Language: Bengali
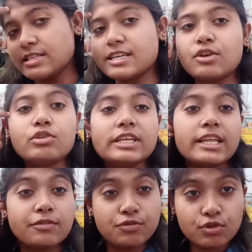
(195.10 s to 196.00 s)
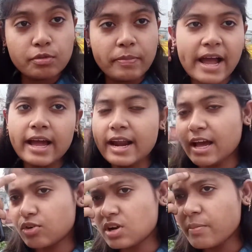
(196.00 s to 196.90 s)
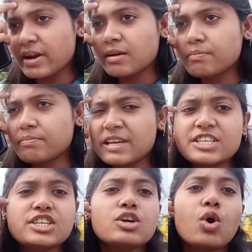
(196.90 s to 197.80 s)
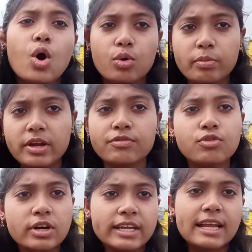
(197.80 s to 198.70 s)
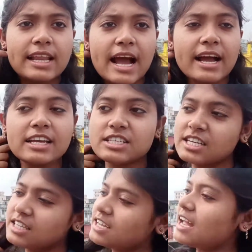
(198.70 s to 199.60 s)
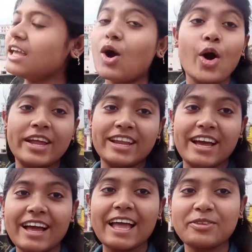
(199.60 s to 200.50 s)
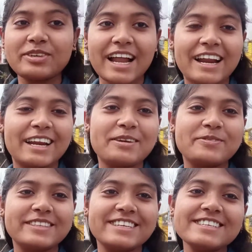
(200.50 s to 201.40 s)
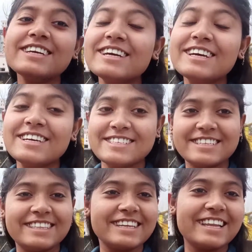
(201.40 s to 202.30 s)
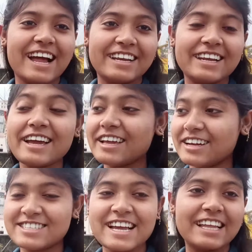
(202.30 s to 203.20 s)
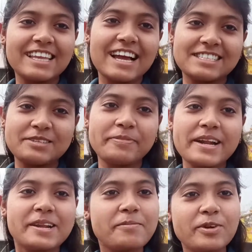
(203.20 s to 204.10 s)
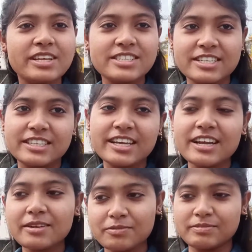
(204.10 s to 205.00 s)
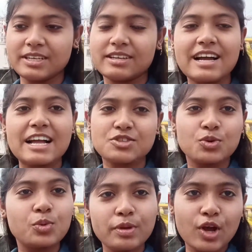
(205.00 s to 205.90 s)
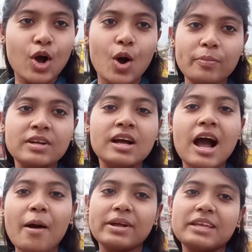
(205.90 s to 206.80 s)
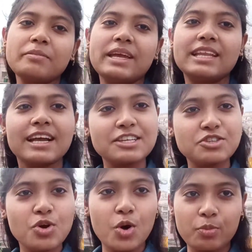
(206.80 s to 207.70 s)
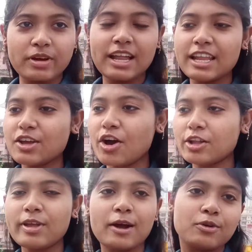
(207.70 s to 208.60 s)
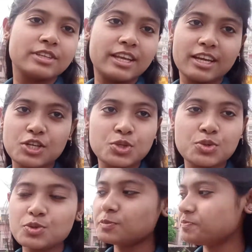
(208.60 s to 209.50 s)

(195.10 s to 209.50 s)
যেন দিদা ফুল পায় আর এখন আমরা বেশি গরমের ফুলটাই লাগাই শীতকালে হয় না এত ঠান্ডার মধ্যে শীতে ঠান্ডায় ছাদে আসতে পারি না বলে শীতের মানে গাছ খুবই কম আমাদের মেন গাছ গরমকালেই হয় তো এখন থেকে শুরু